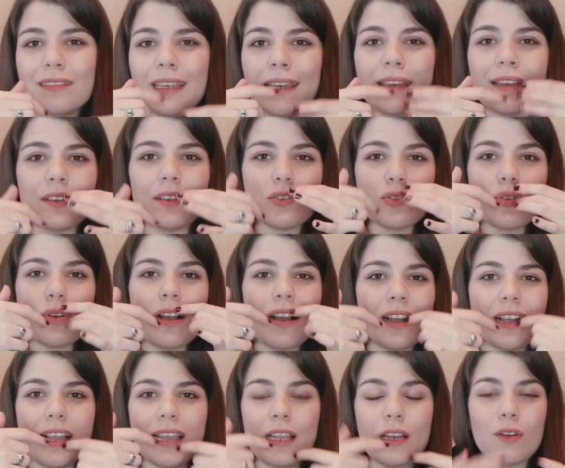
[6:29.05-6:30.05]
que, eso
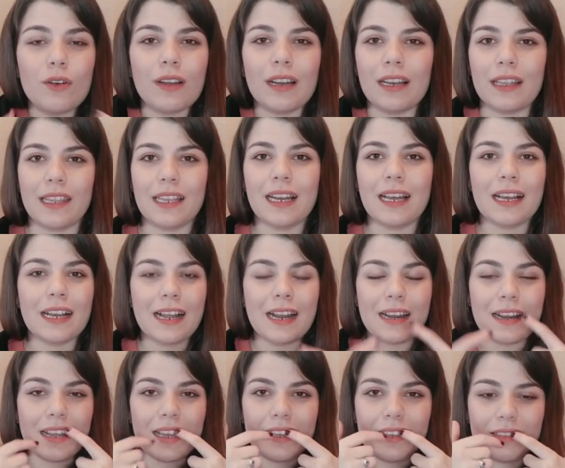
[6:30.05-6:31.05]
haga ahí lo que le dé la
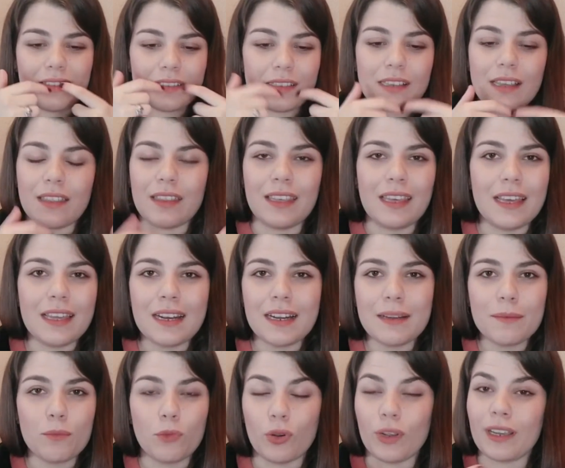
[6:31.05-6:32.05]
gana y se adhiera
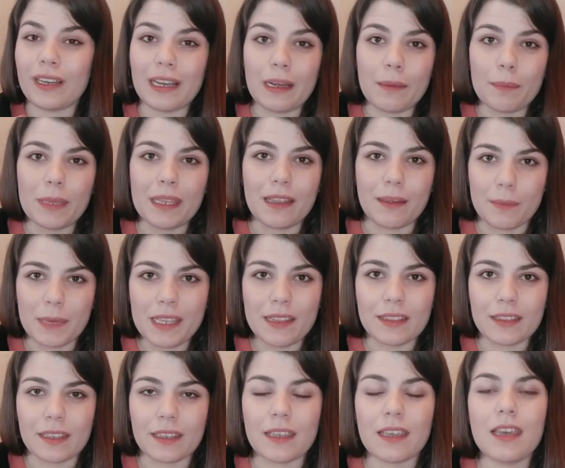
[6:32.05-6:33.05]
muy
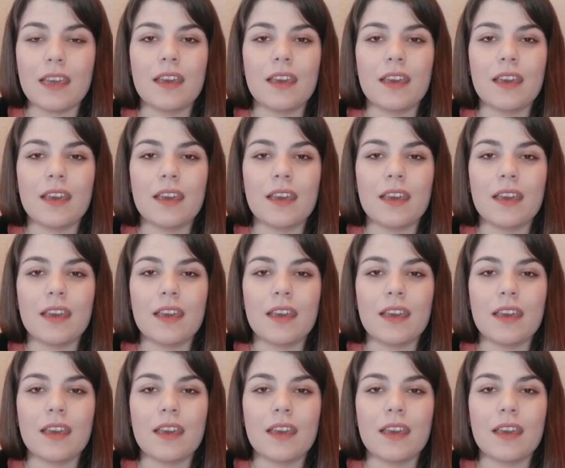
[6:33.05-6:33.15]
rápidamente.